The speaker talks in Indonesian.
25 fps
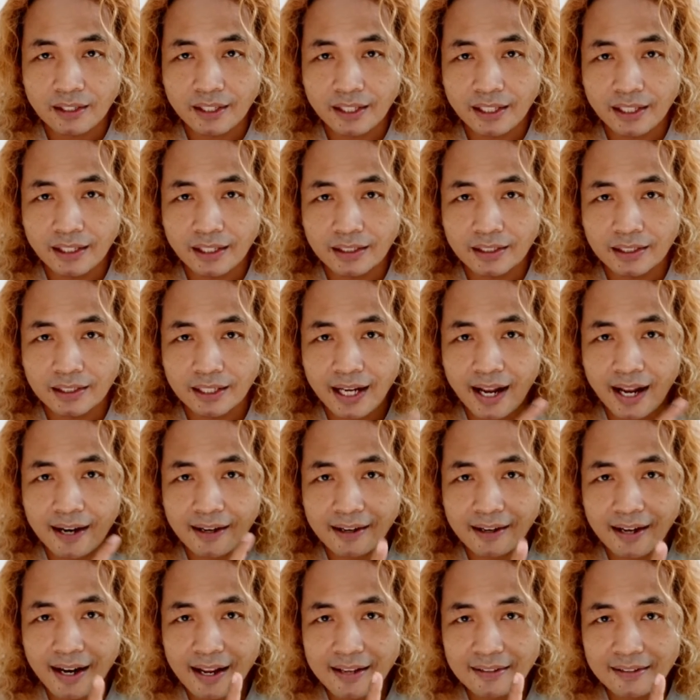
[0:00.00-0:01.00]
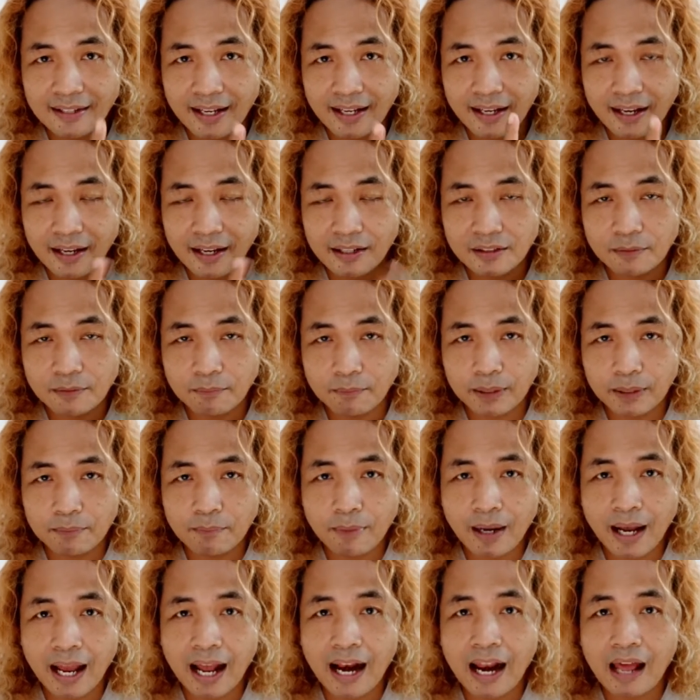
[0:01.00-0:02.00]
ya, karena saya sempat
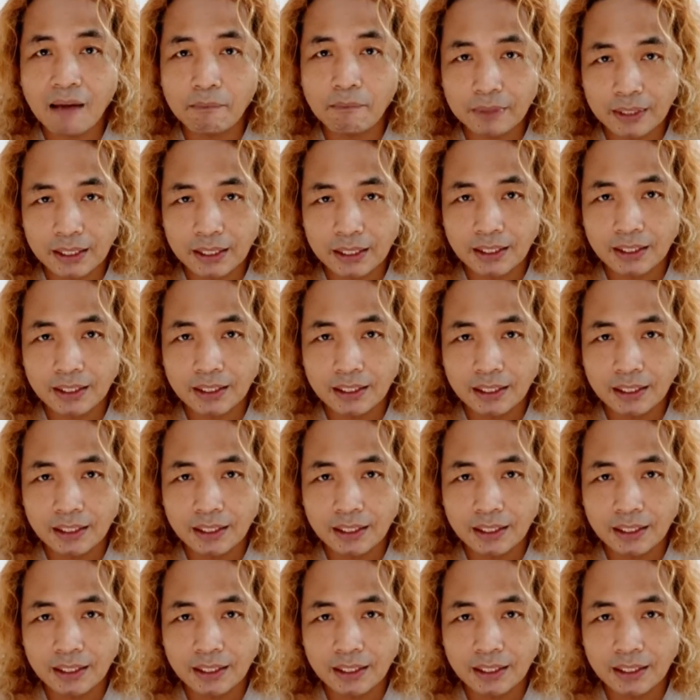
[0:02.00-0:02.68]
mengalami